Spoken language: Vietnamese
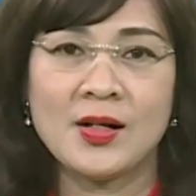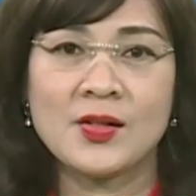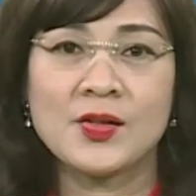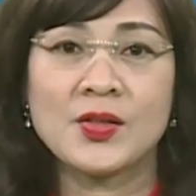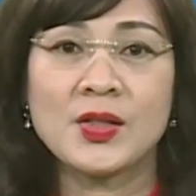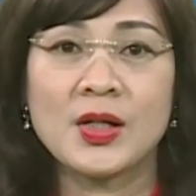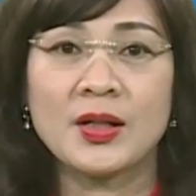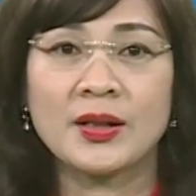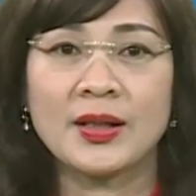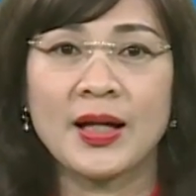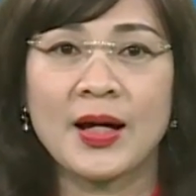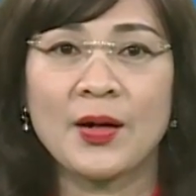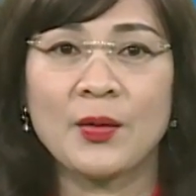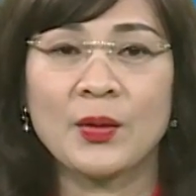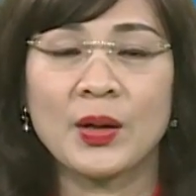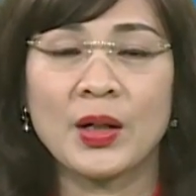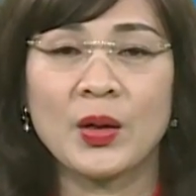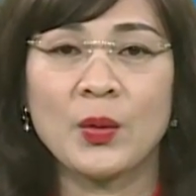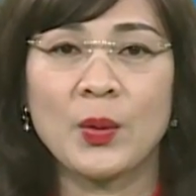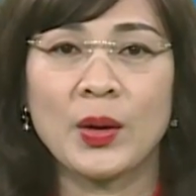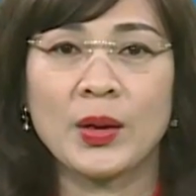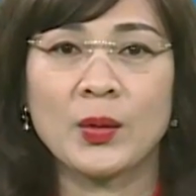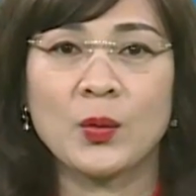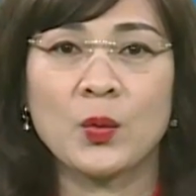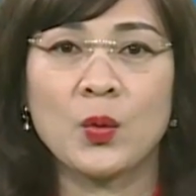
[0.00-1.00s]
dự thảo
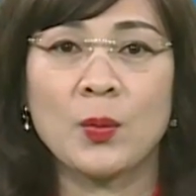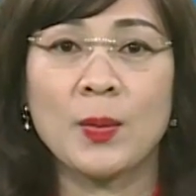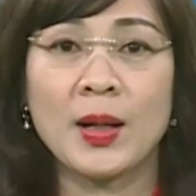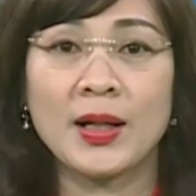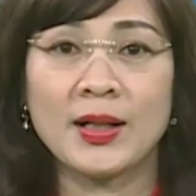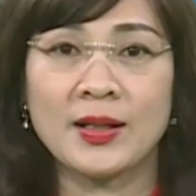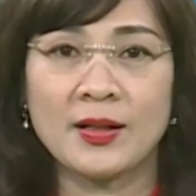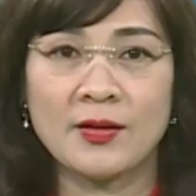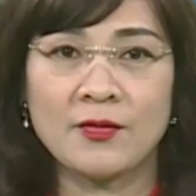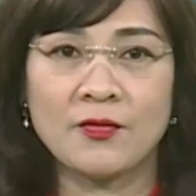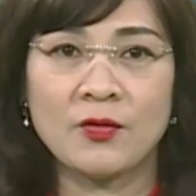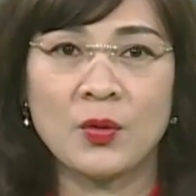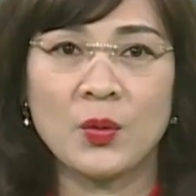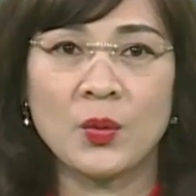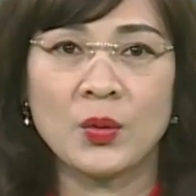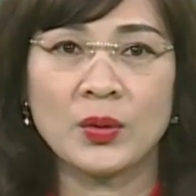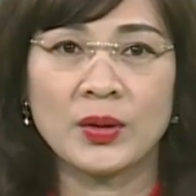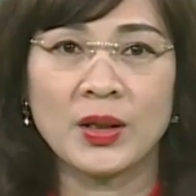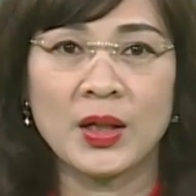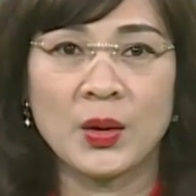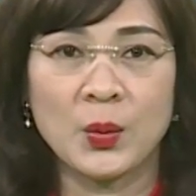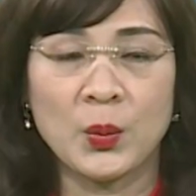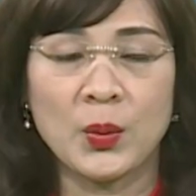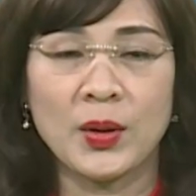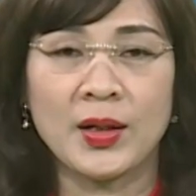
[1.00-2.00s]
kế hoạch của Ban Thường vụ
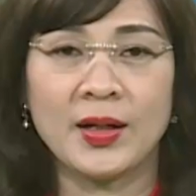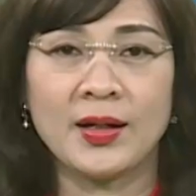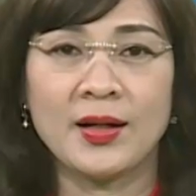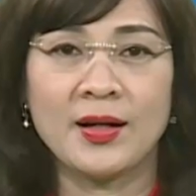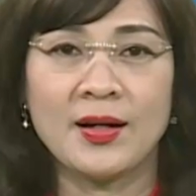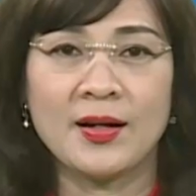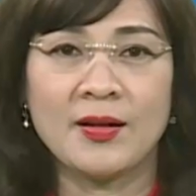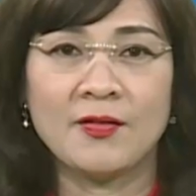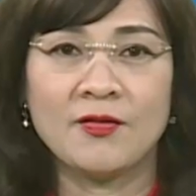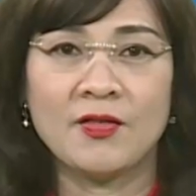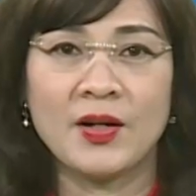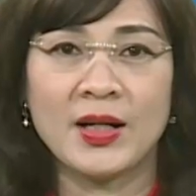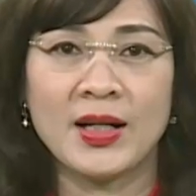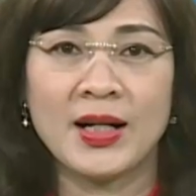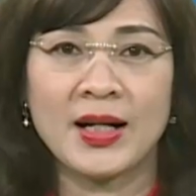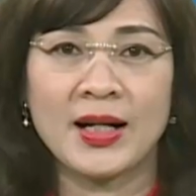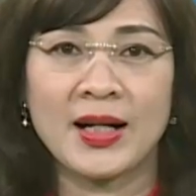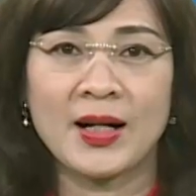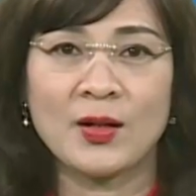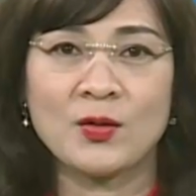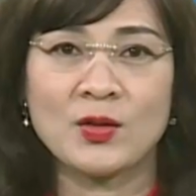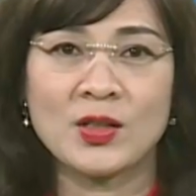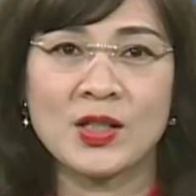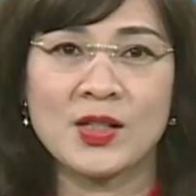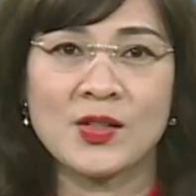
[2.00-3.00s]
tỉnh ủy về nâng
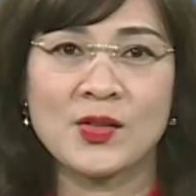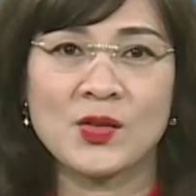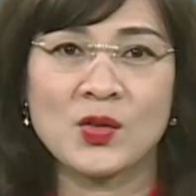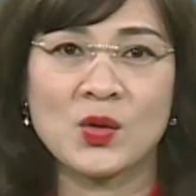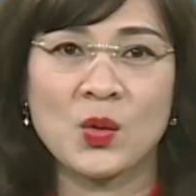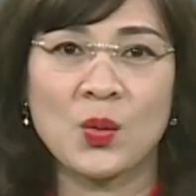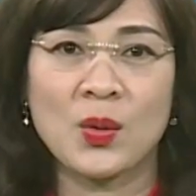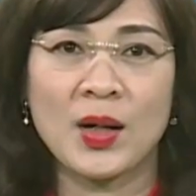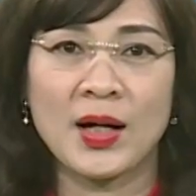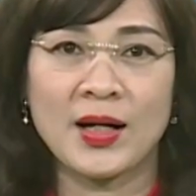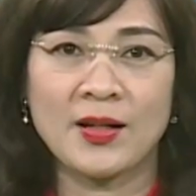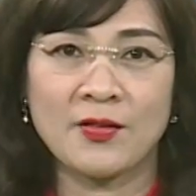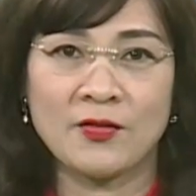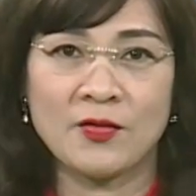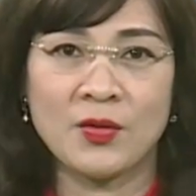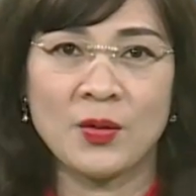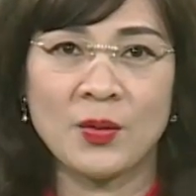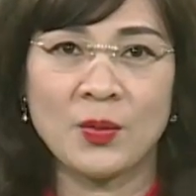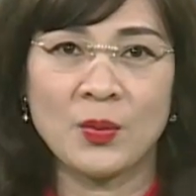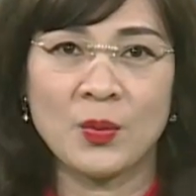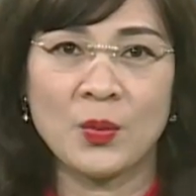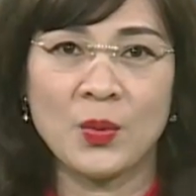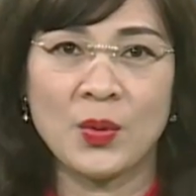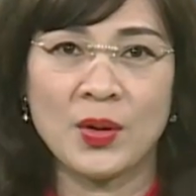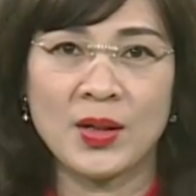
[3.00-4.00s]
cao chỉ số hạnh
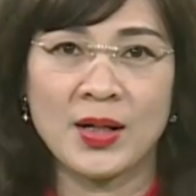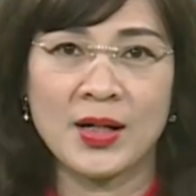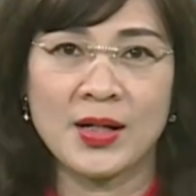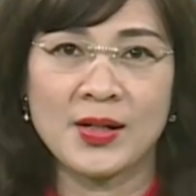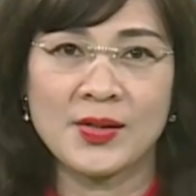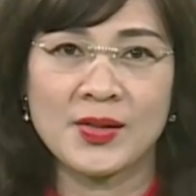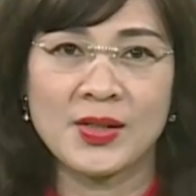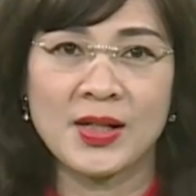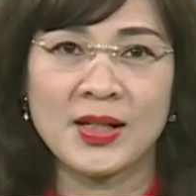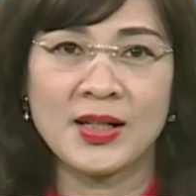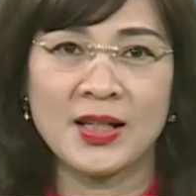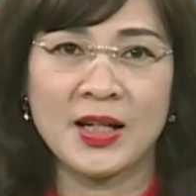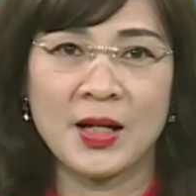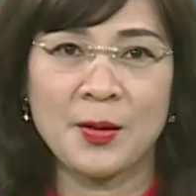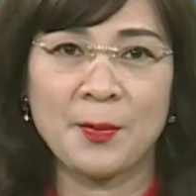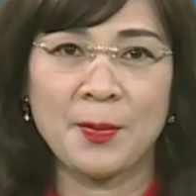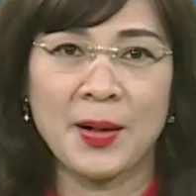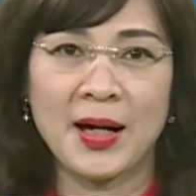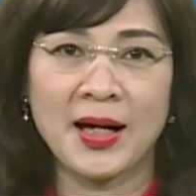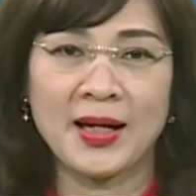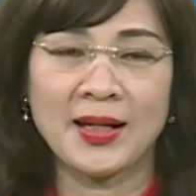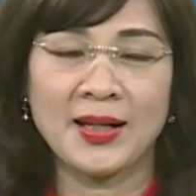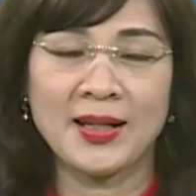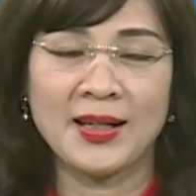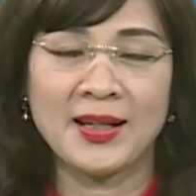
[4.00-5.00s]
phúc của người dân Yên
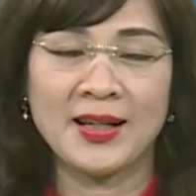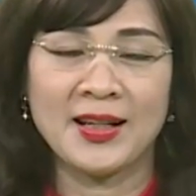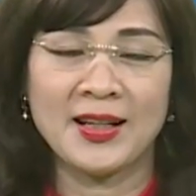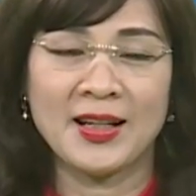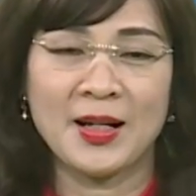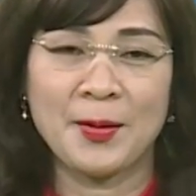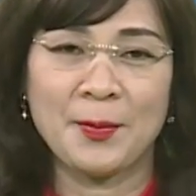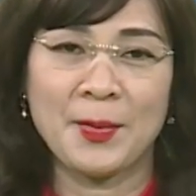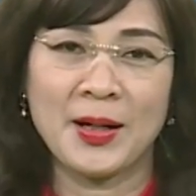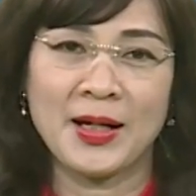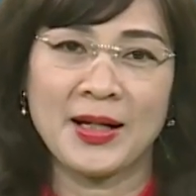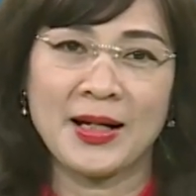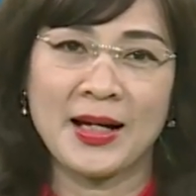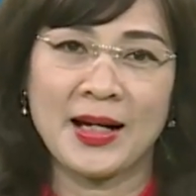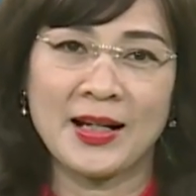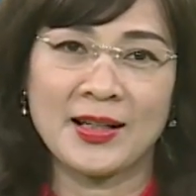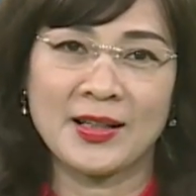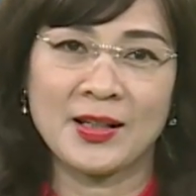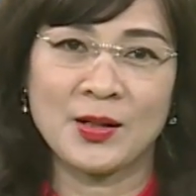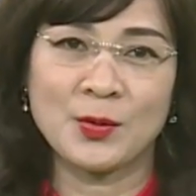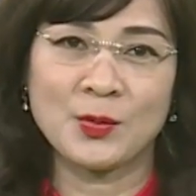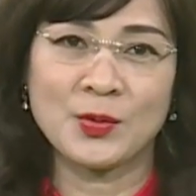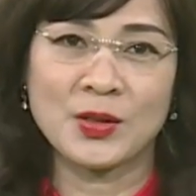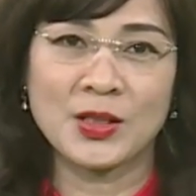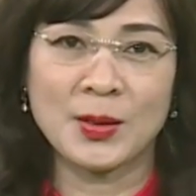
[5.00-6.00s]
Bái năm
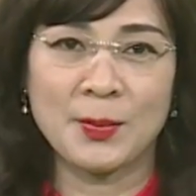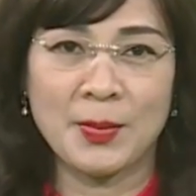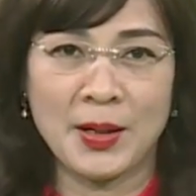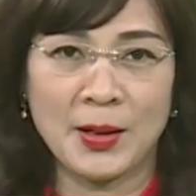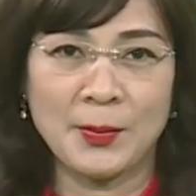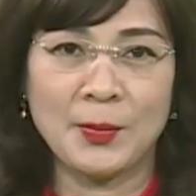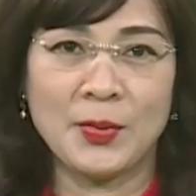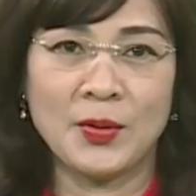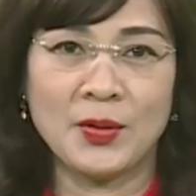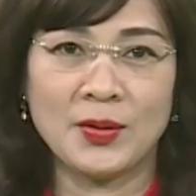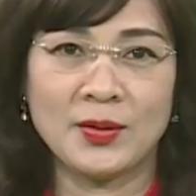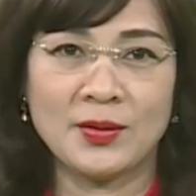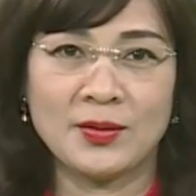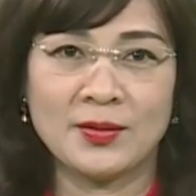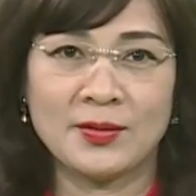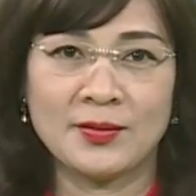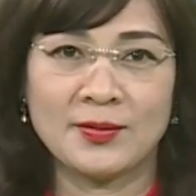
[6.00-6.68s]
2021.